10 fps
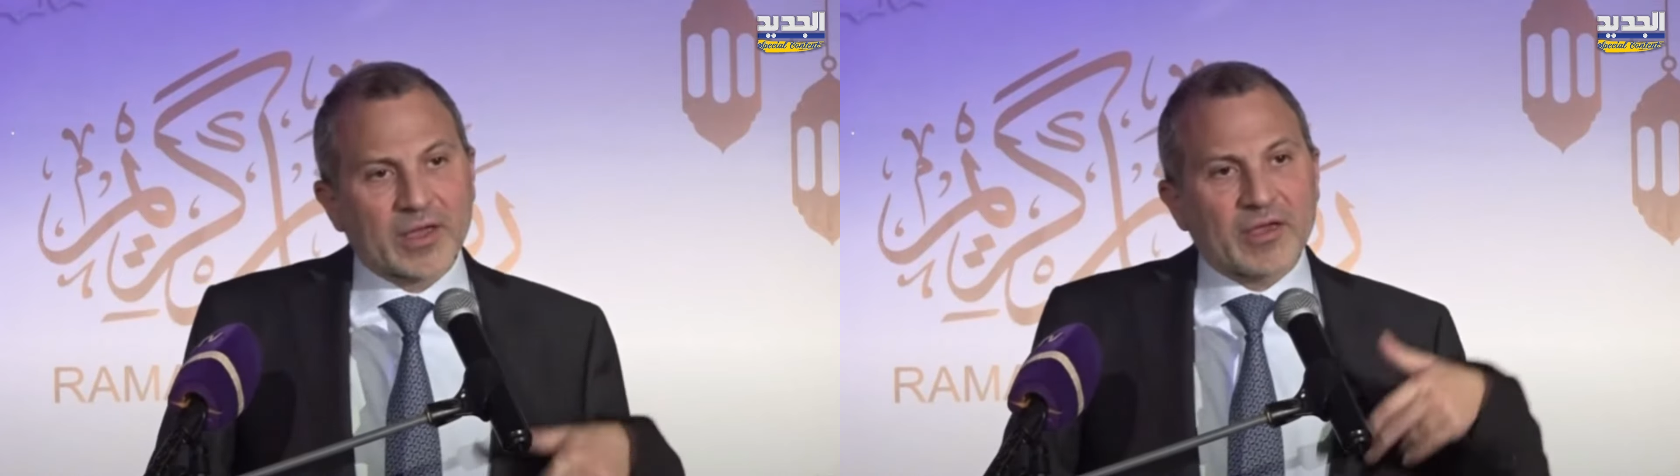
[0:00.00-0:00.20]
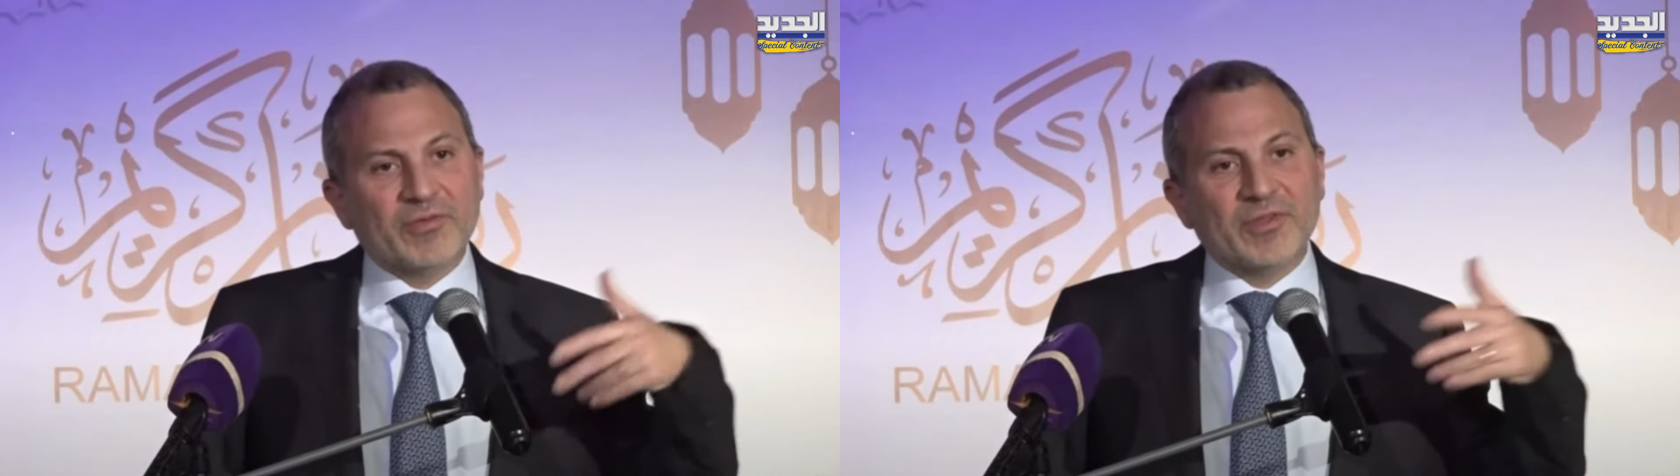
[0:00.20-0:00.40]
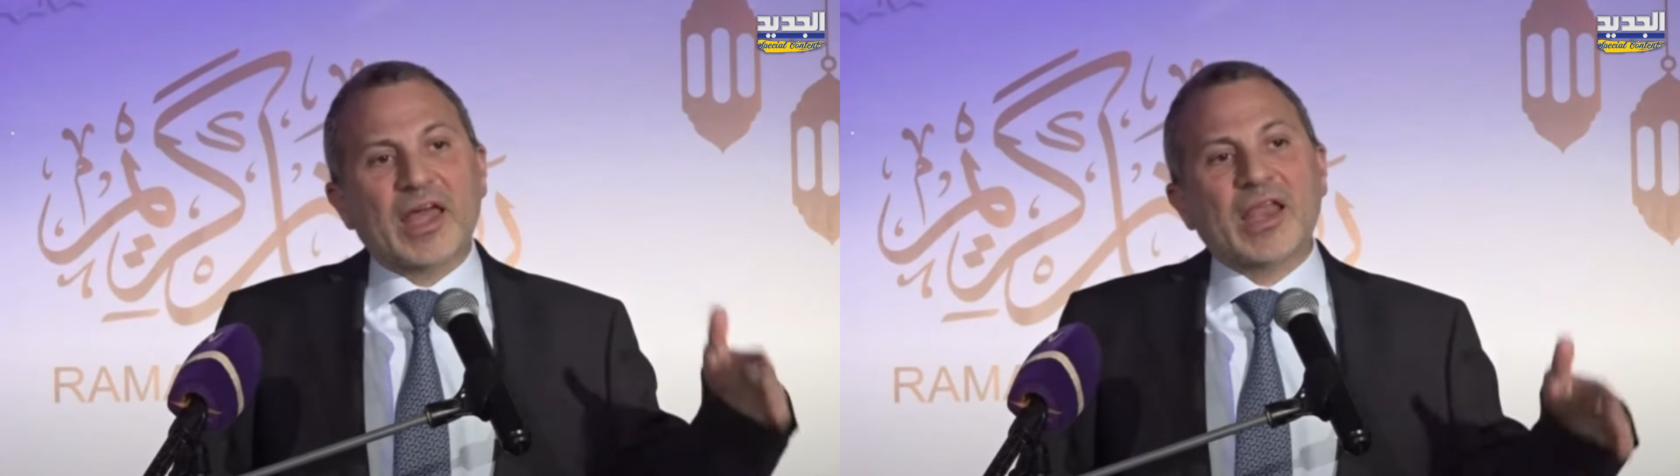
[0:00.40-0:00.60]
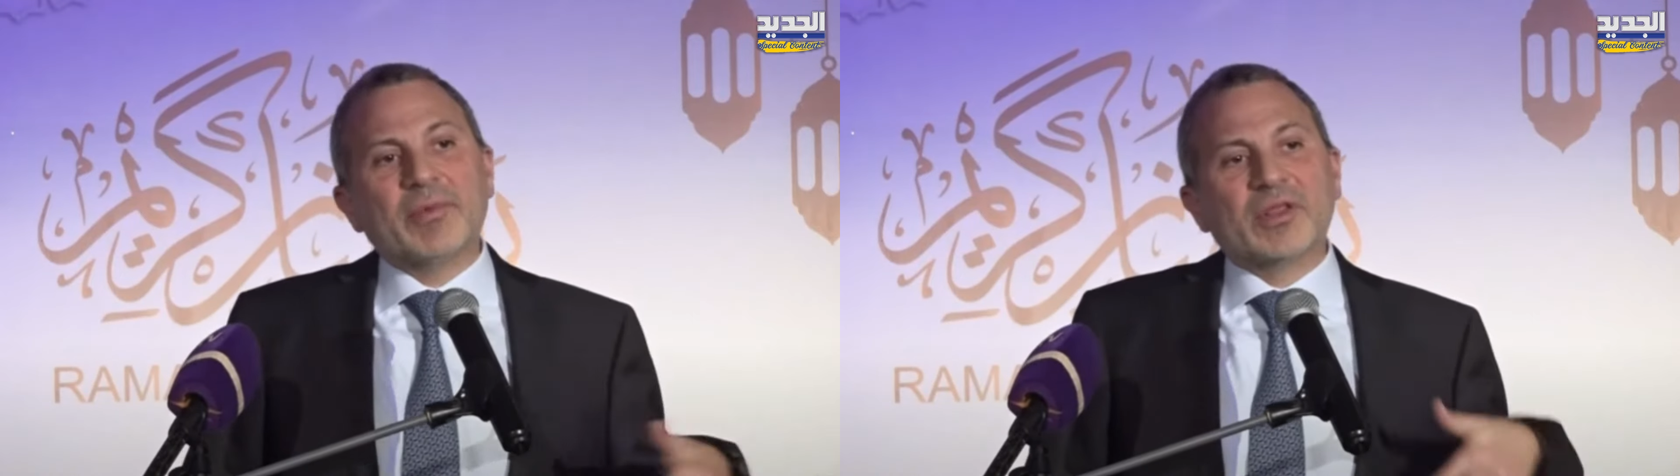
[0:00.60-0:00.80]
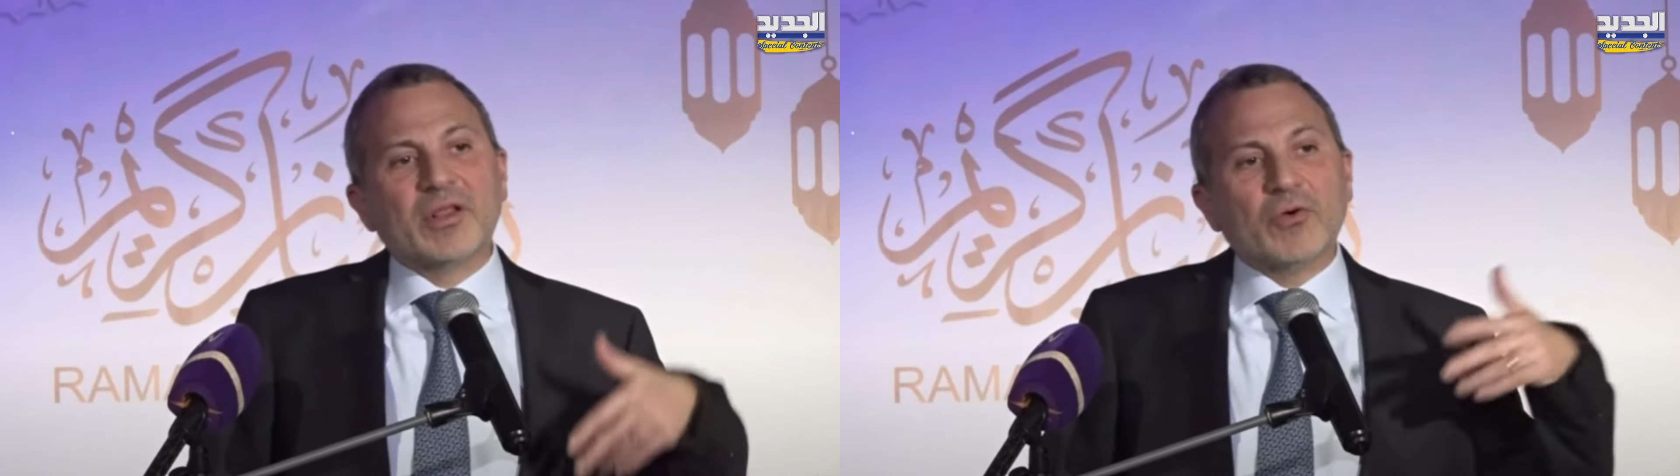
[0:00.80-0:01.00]
كيف
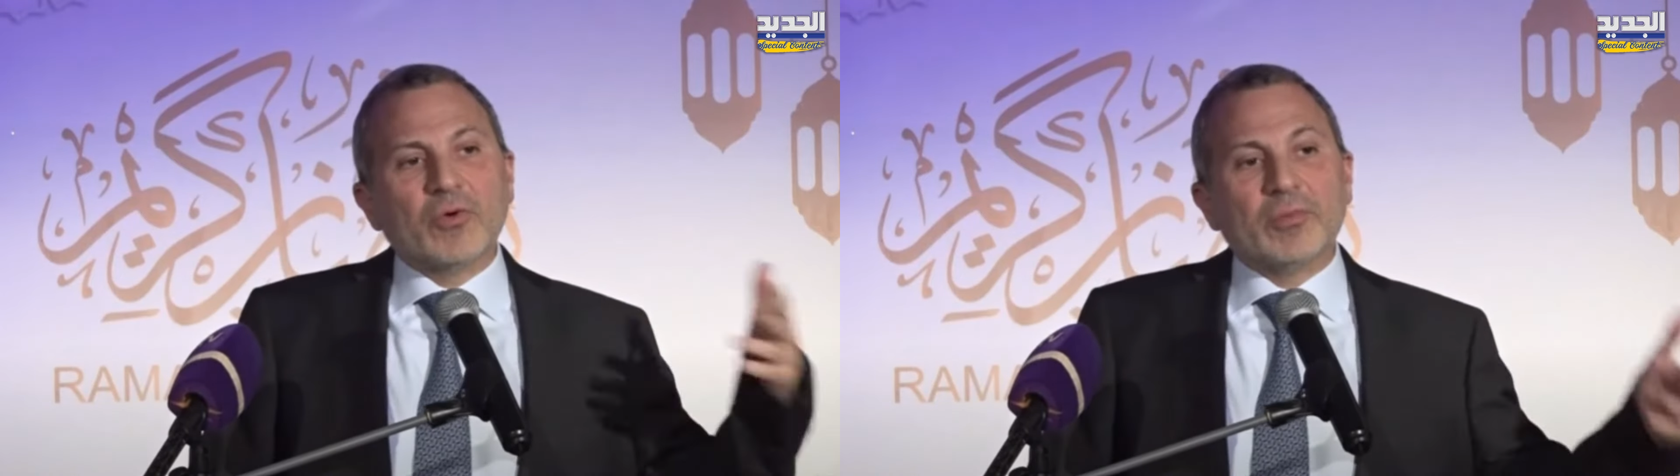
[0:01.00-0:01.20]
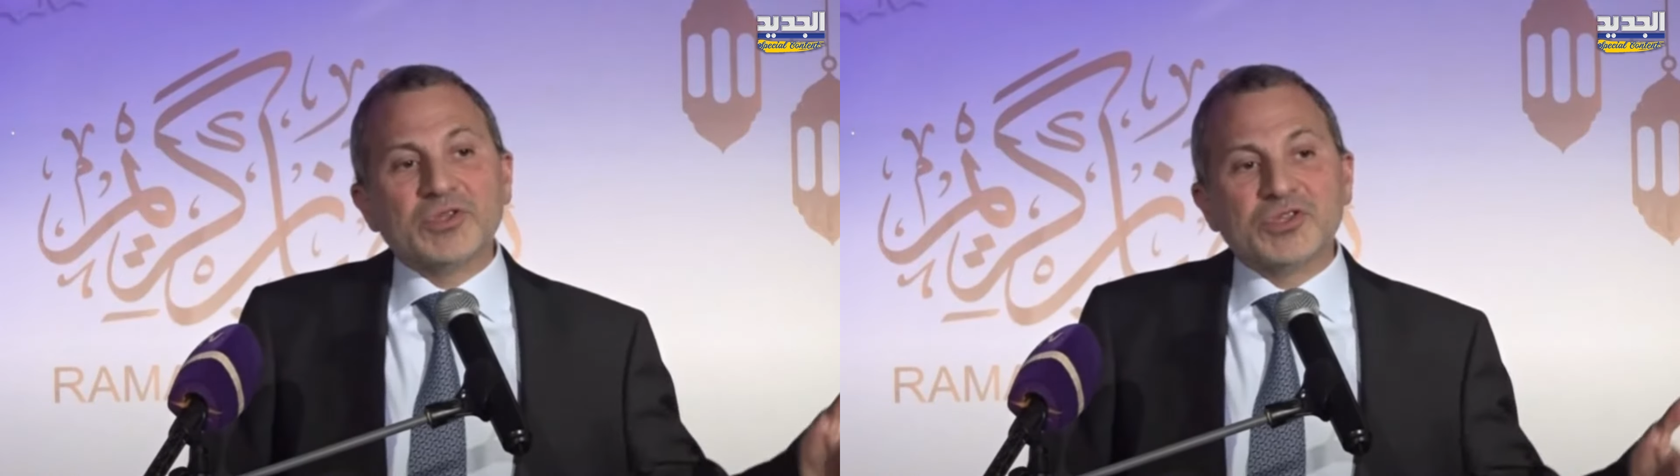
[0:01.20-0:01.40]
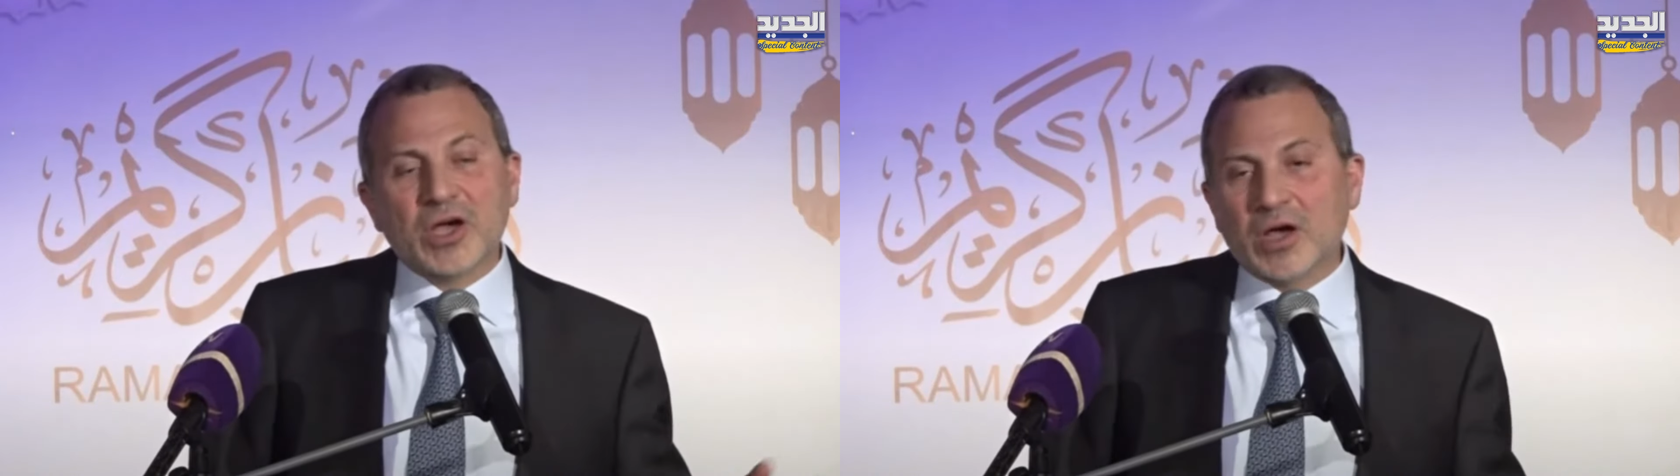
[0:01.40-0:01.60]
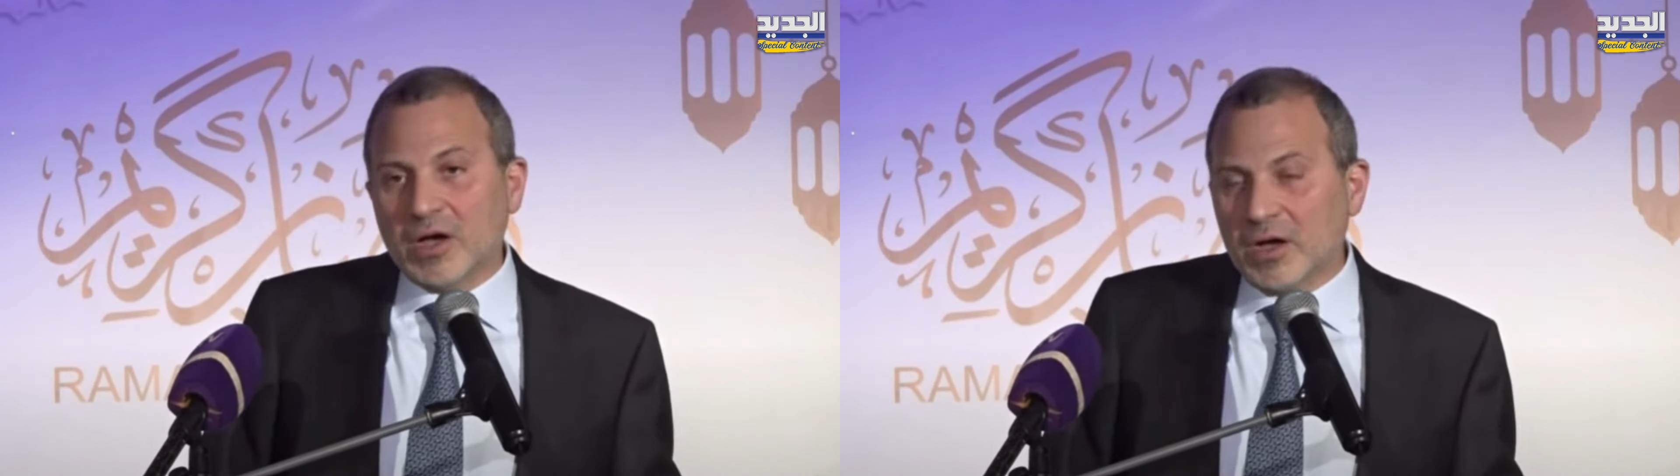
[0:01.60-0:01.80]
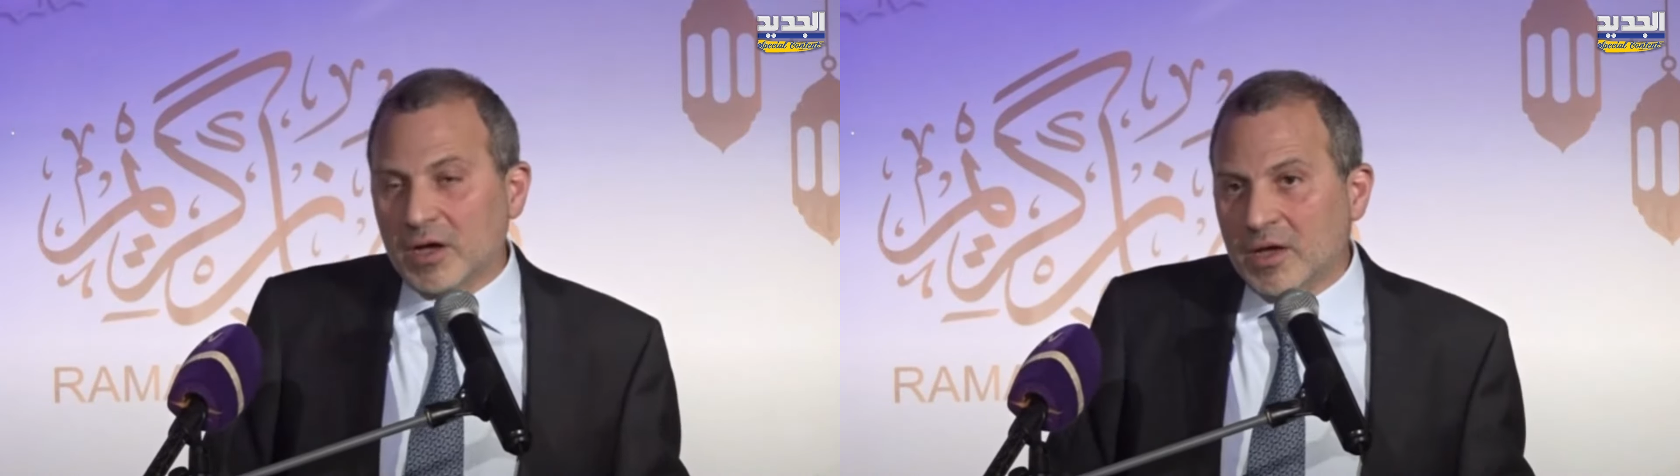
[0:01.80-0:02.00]
انقلبت القوة من
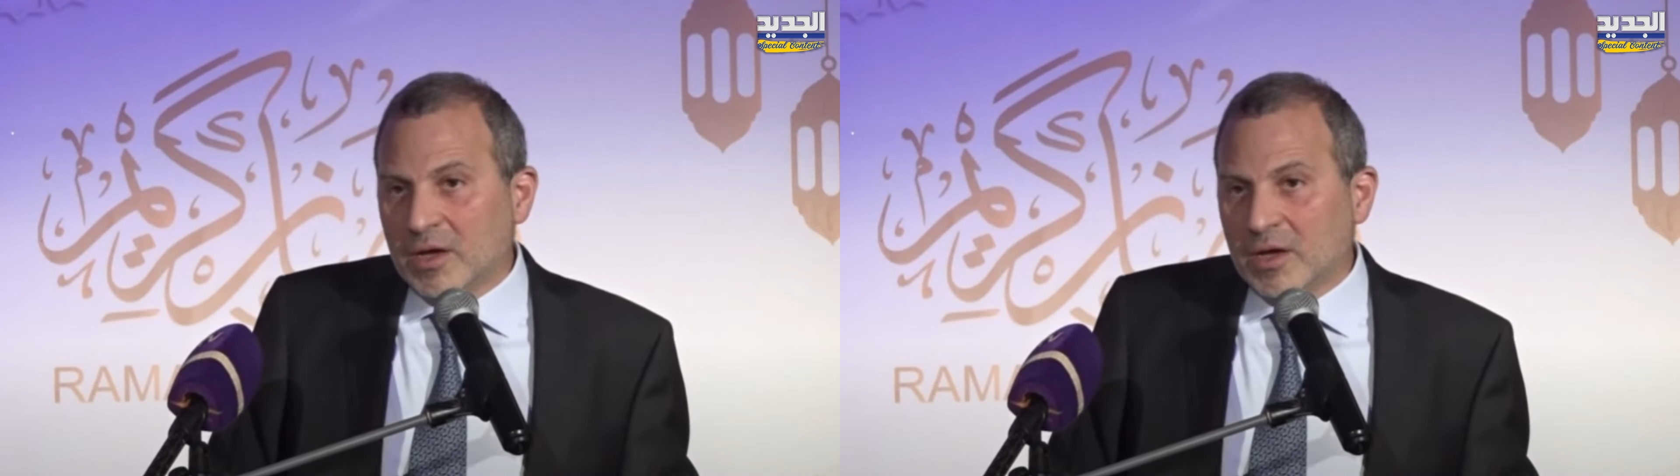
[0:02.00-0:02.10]
جهة